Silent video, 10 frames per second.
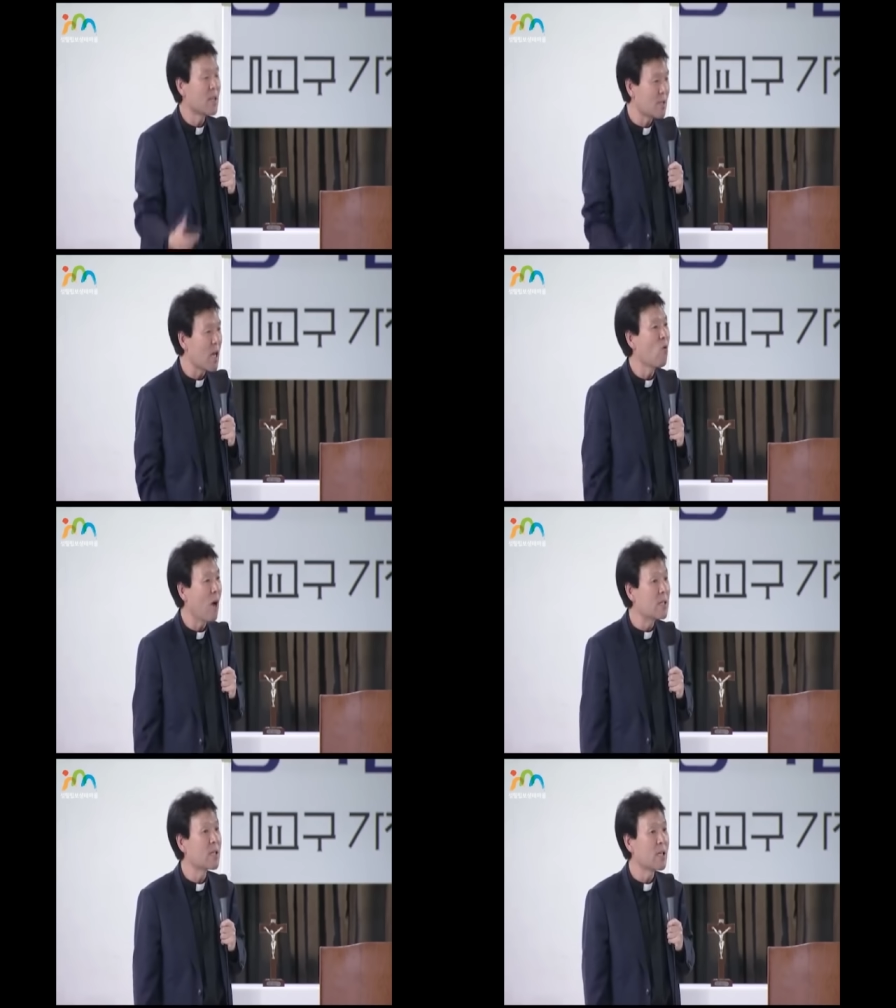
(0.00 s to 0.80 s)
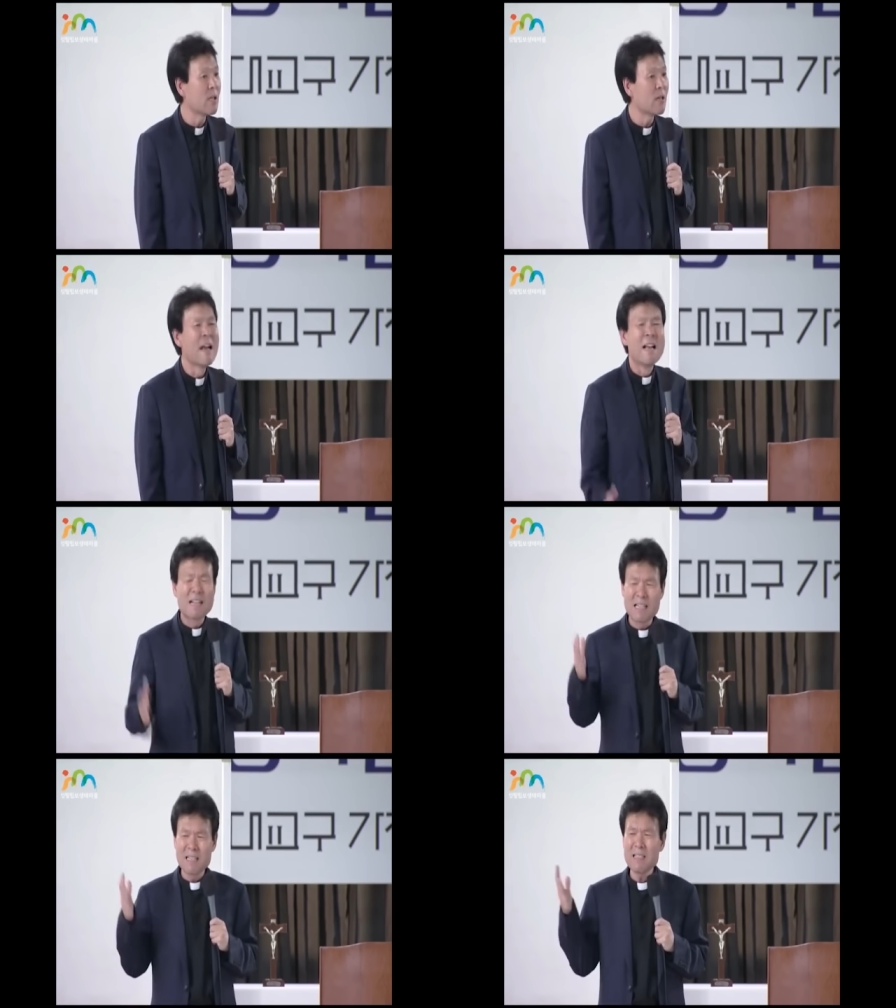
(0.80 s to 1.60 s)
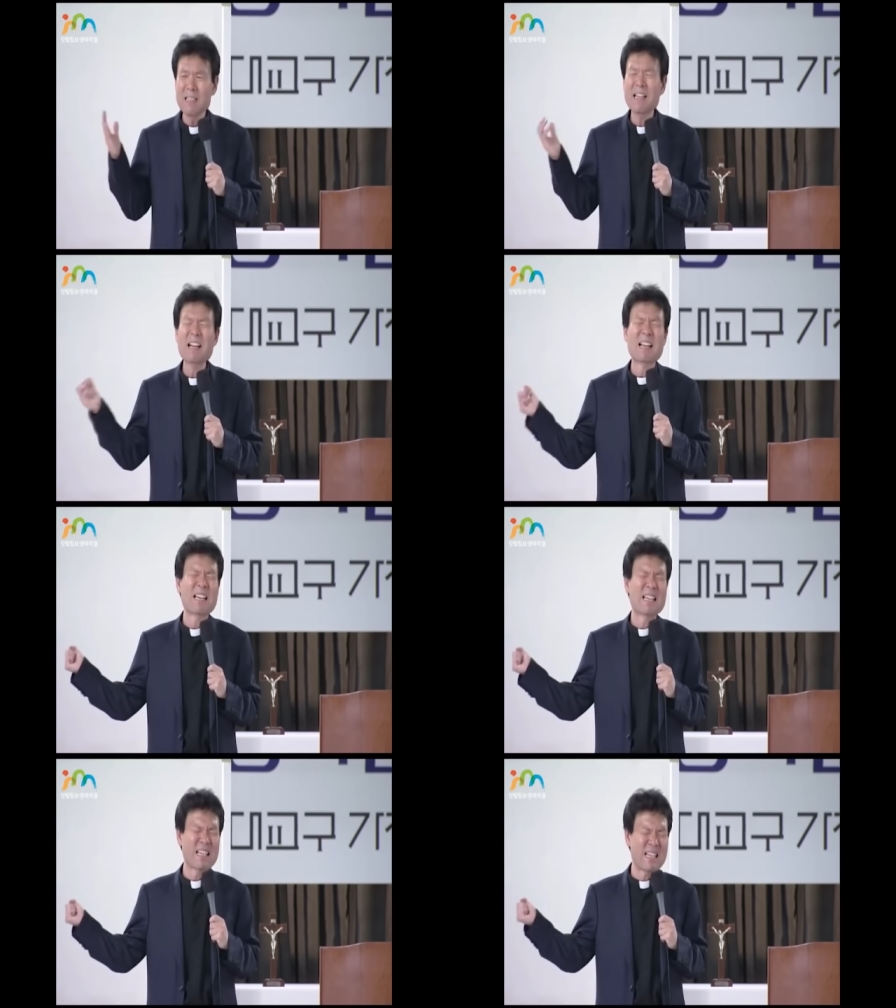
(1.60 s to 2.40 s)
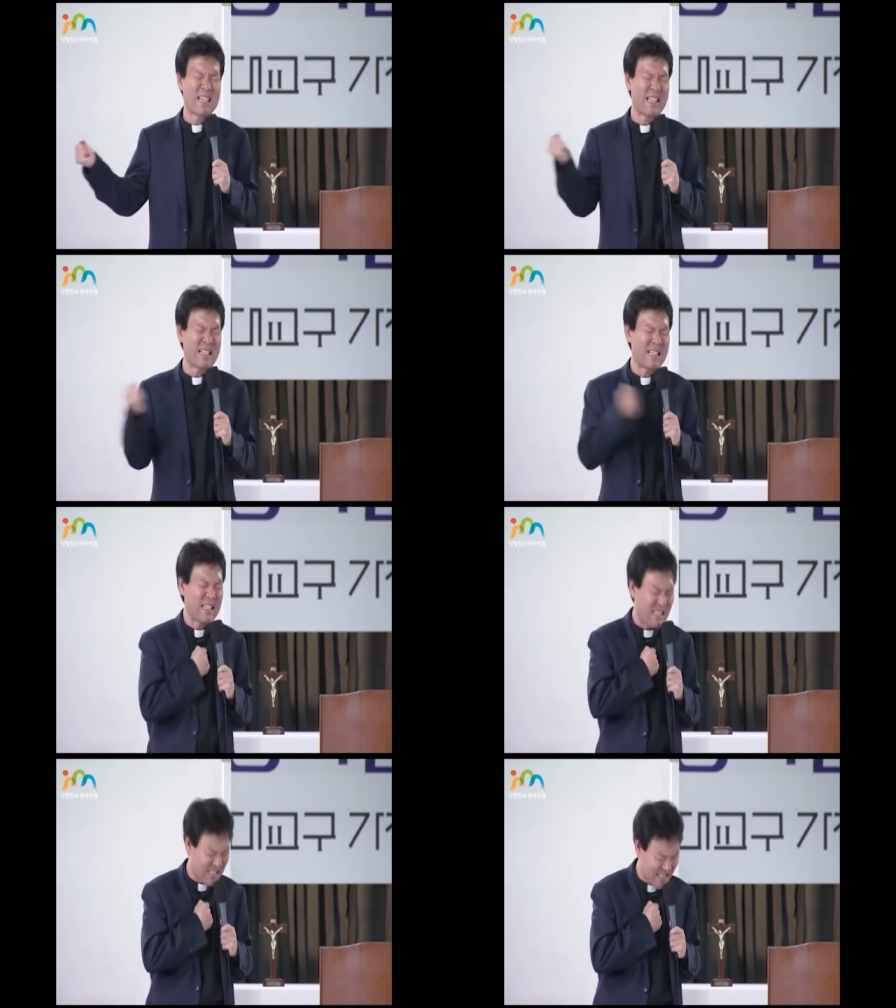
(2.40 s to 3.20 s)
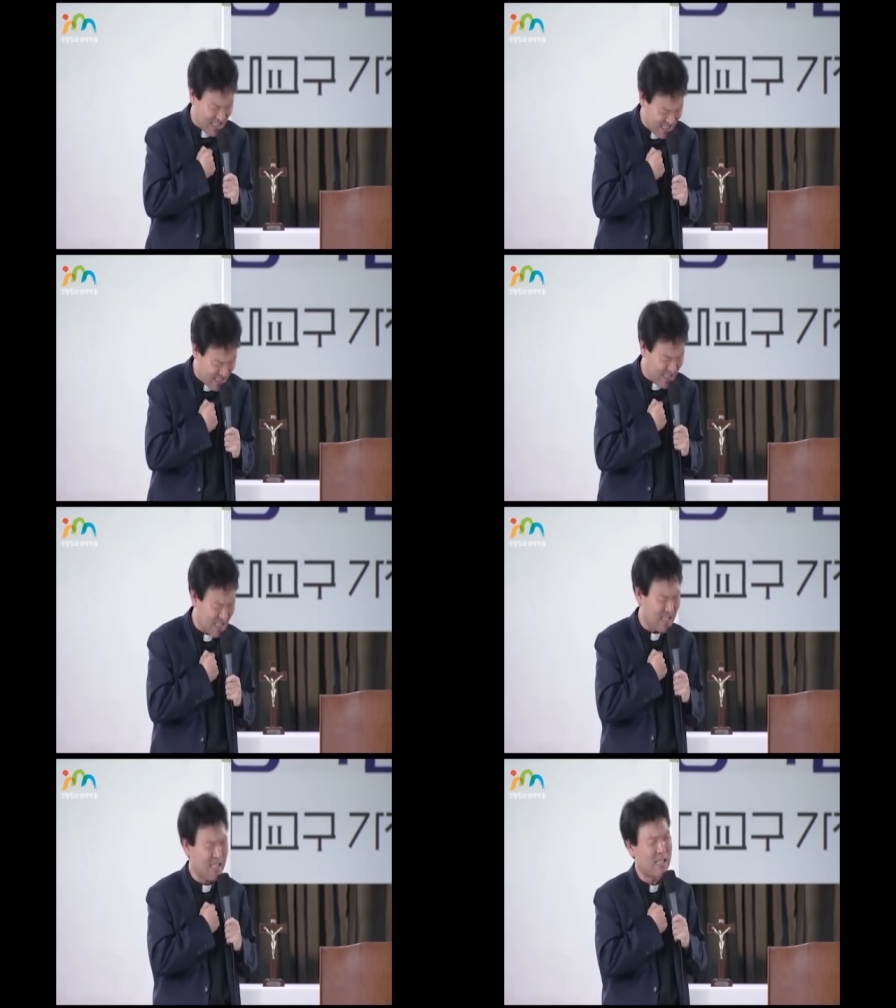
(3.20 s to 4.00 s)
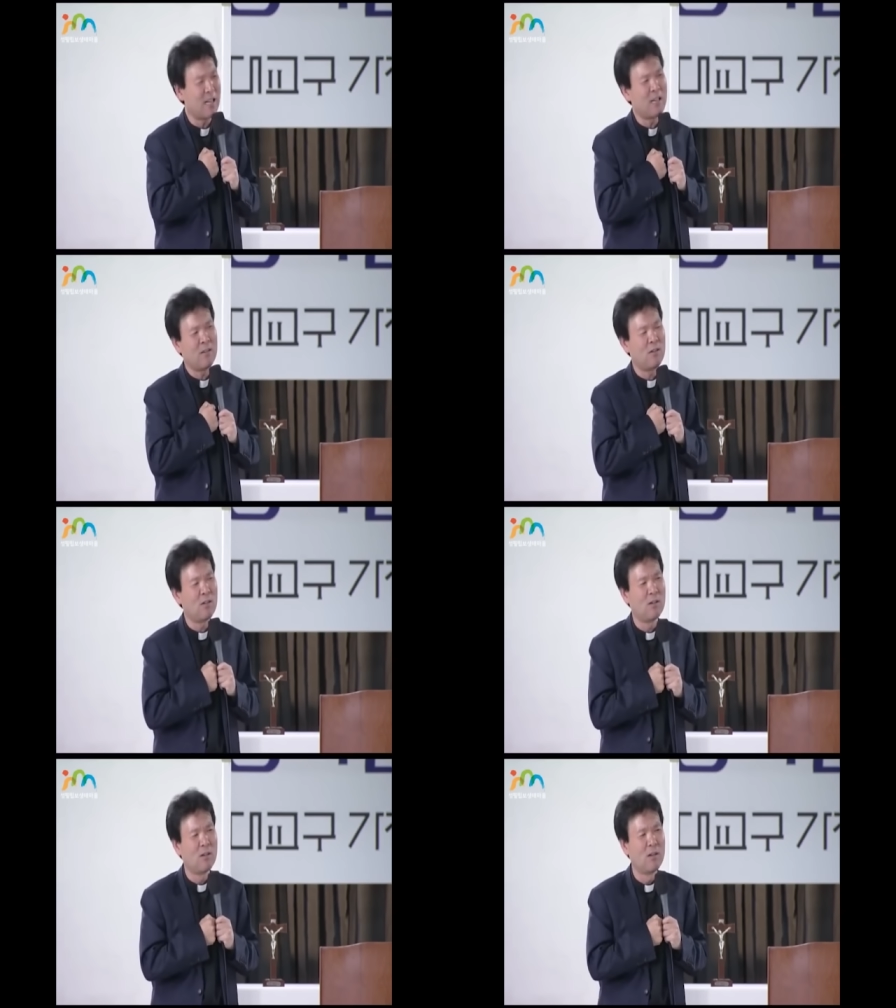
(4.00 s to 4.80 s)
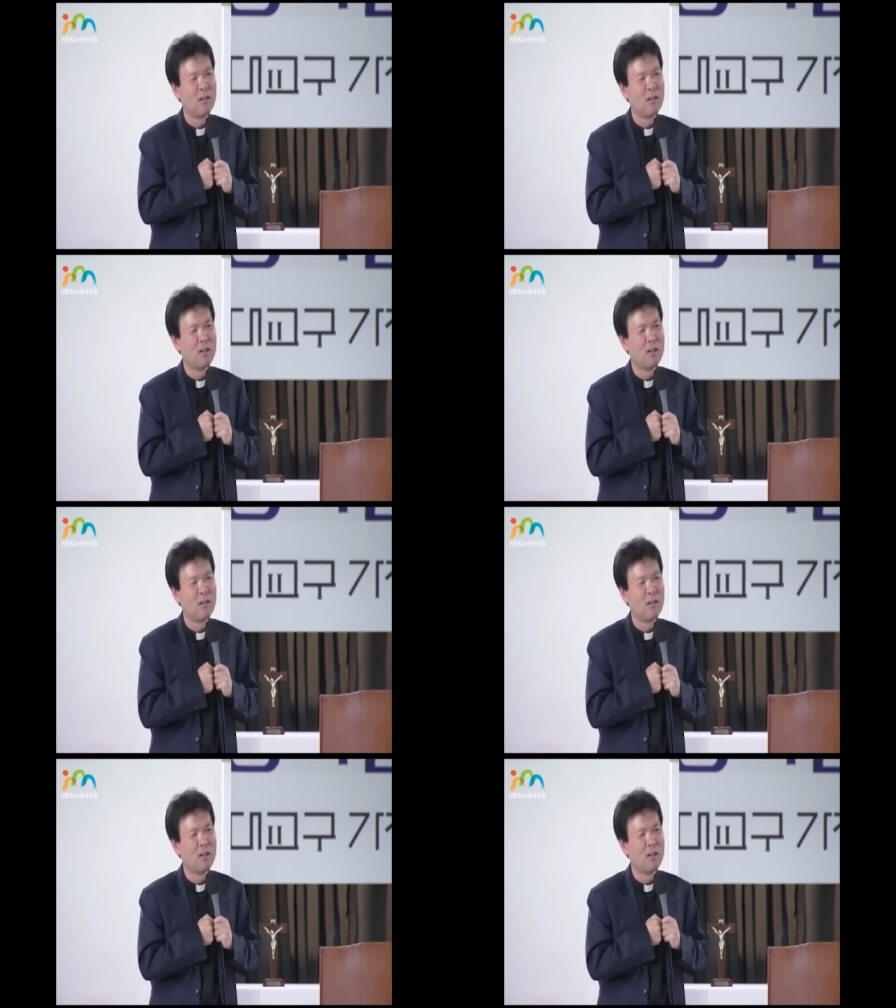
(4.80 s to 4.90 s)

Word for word: 싸우고 앉아 있는 그러니까 치치라는 거예요.